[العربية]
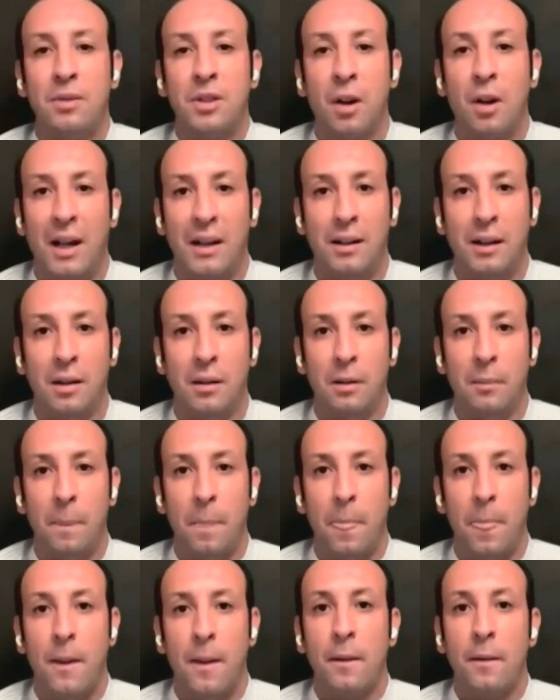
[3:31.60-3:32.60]
لمسه واحده
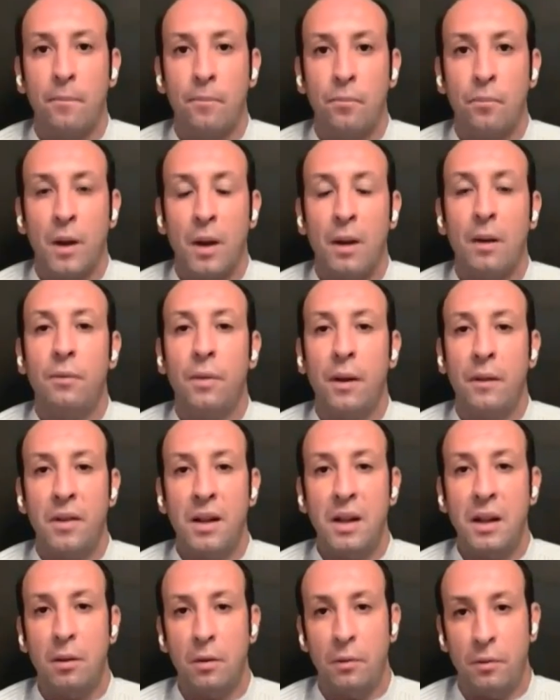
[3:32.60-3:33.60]

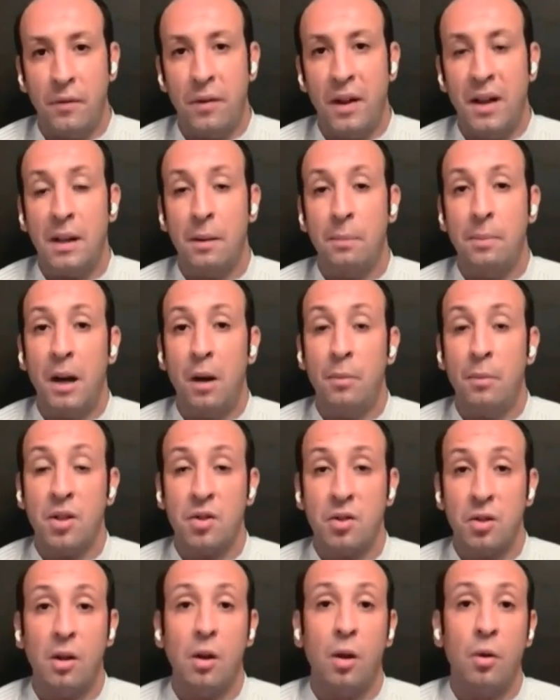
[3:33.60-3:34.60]
ففي في فرق كبير قوي بين
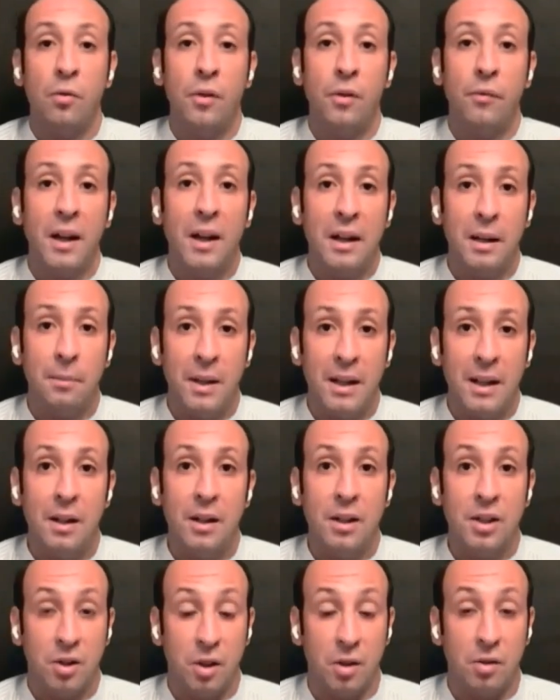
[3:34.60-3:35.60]
الثقه وفي فرق بين
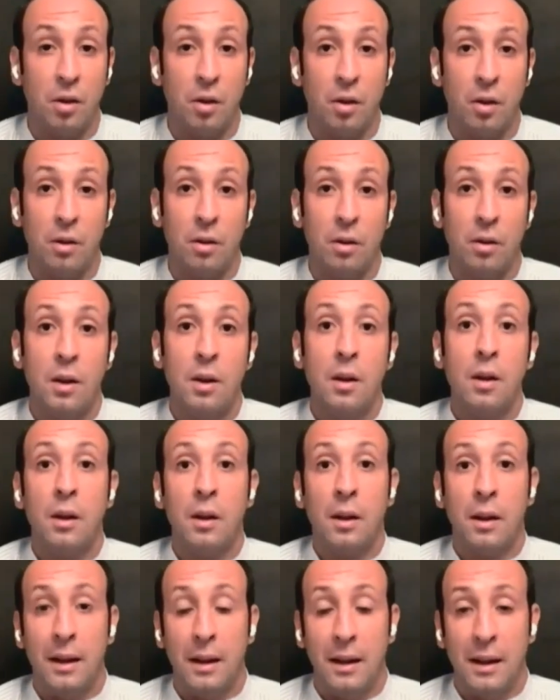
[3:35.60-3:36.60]
الاستهتار
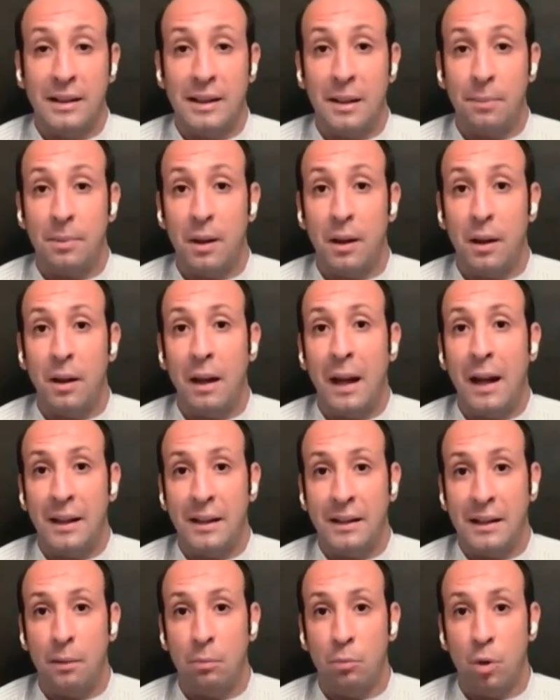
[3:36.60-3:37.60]
انت آه، آه،
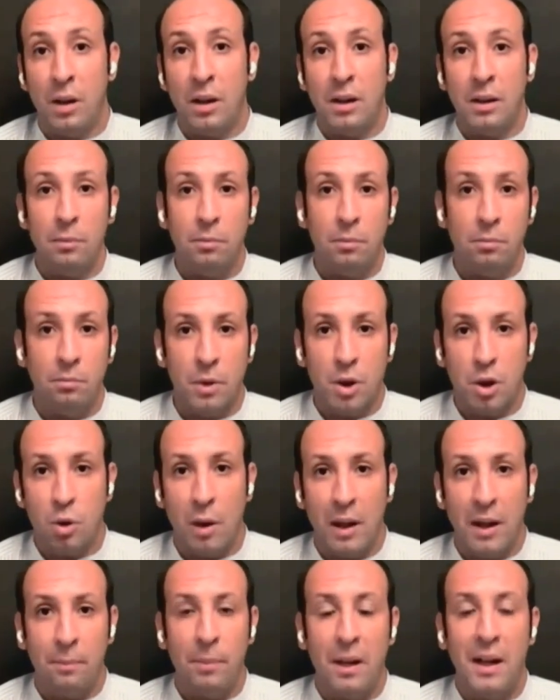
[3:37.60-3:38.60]
انت ممكن مش
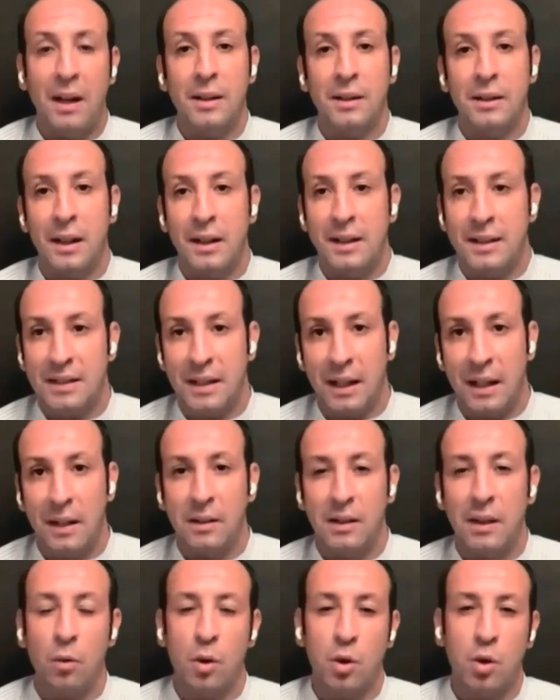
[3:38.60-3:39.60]
واخد بالك انت لسه جاي
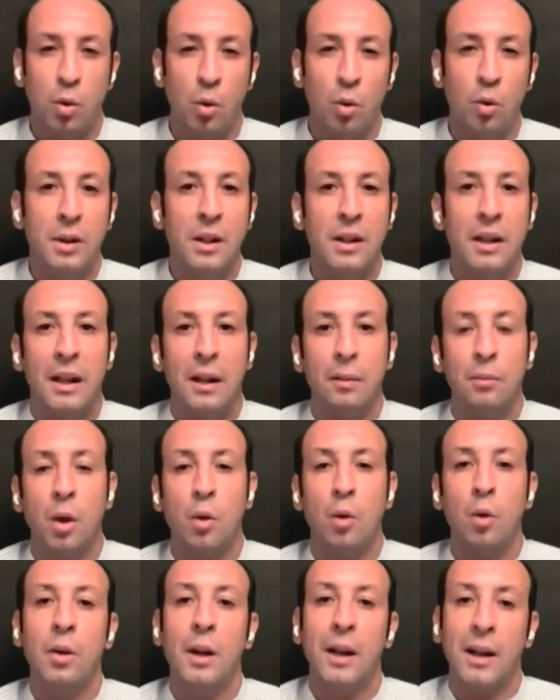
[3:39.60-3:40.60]
الدوري السعودي الكلام ده
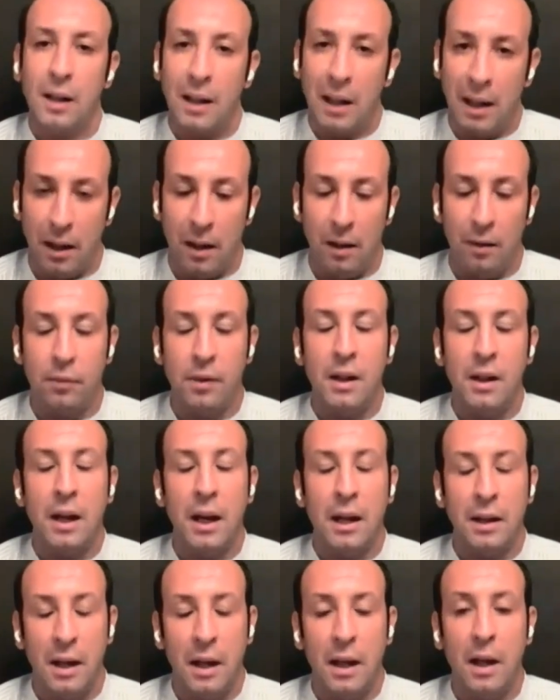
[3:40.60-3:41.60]
كله لكن لا
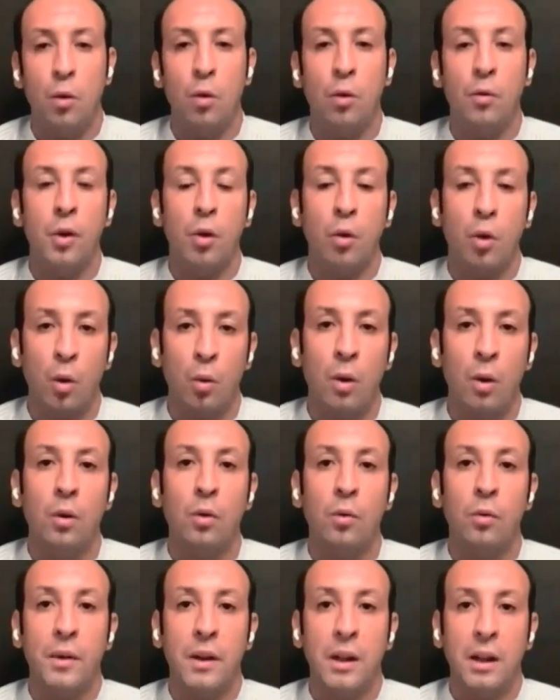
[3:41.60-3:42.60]
في اداء وفي قوه
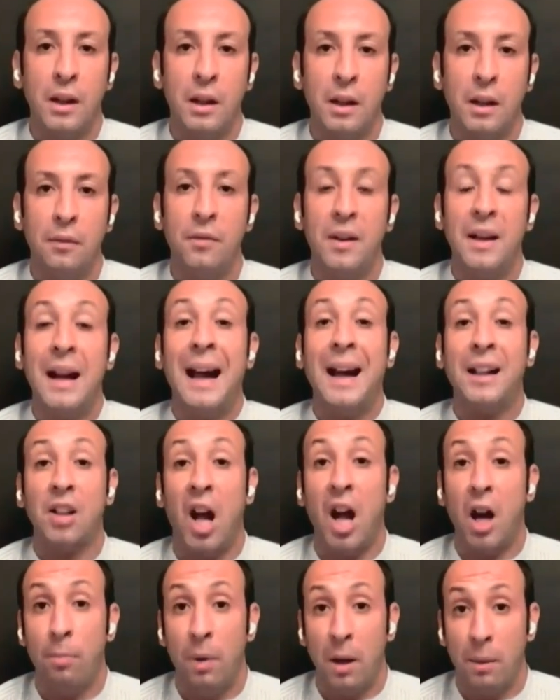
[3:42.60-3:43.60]
وفي فرق
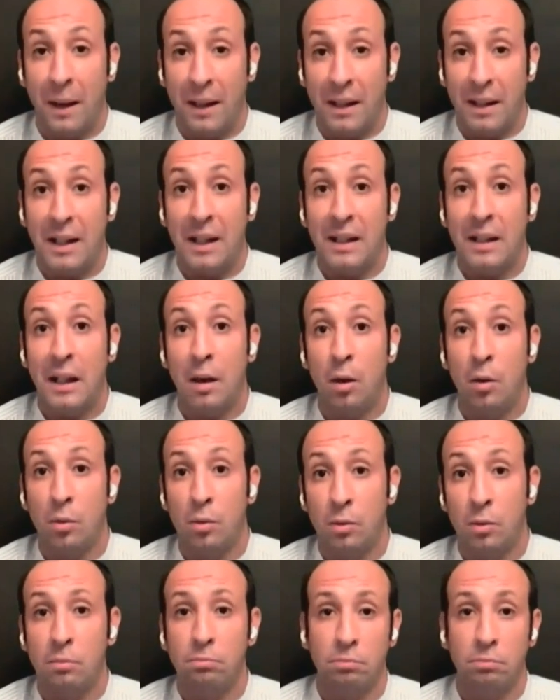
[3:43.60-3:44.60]
هتعاقبك بعد كده
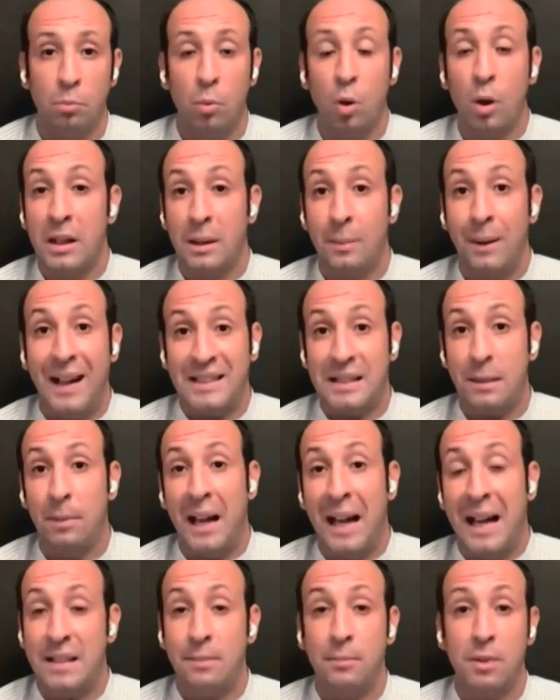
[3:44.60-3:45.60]
لو ممكن تبقى احسن من
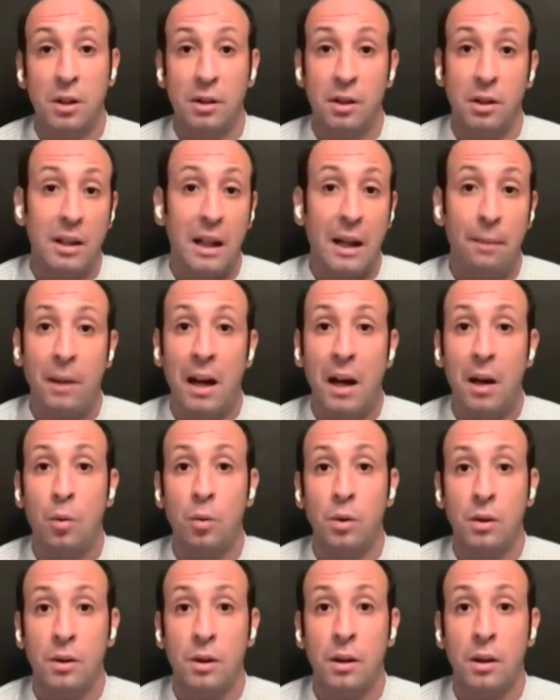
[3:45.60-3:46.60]
الحزم تقدر تلعب معاك
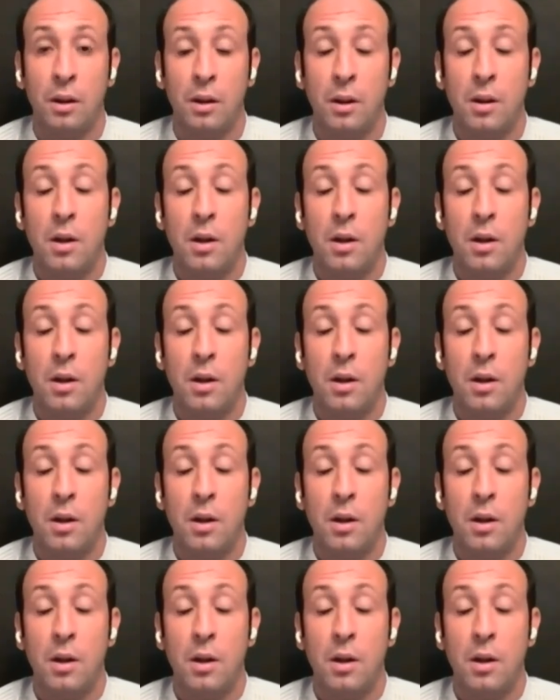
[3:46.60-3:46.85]
وت...